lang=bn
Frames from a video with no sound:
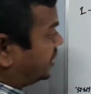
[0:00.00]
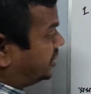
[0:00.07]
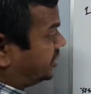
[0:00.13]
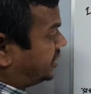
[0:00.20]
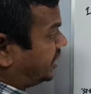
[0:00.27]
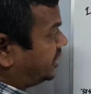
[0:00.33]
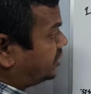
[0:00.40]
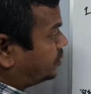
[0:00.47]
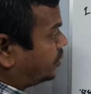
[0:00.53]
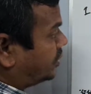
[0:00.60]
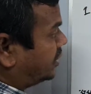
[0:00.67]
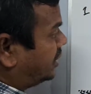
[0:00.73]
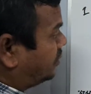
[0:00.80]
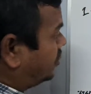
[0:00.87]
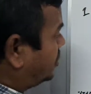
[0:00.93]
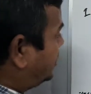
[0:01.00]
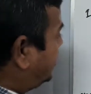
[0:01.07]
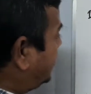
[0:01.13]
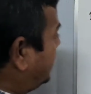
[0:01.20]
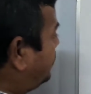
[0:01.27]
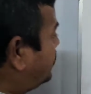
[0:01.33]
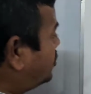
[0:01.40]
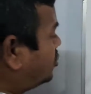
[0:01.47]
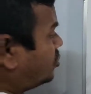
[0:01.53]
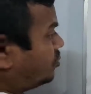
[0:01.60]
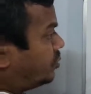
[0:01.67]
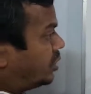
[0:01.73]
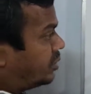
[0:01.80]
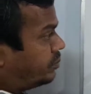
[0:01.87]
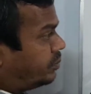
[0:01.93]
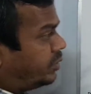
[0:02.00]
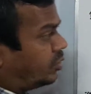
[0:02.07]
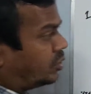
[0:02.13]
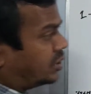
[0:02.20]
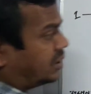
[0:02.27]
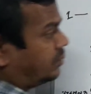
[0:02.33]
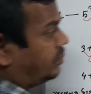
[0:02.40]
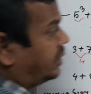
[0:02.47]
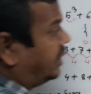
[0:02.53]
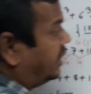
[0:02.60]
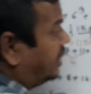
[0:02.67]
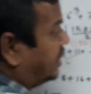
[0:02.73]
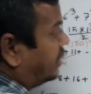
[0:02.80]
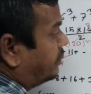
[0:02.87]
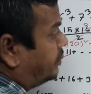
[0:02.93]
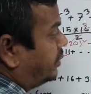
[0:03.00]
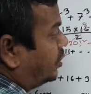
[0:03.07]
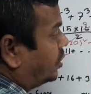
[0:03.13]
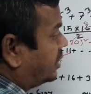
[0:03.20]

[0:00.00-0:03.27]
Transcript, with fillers: শেষ পদের মধ্যে থেকে প্রথম পদ বিয়োগ দিবে বিয়োগ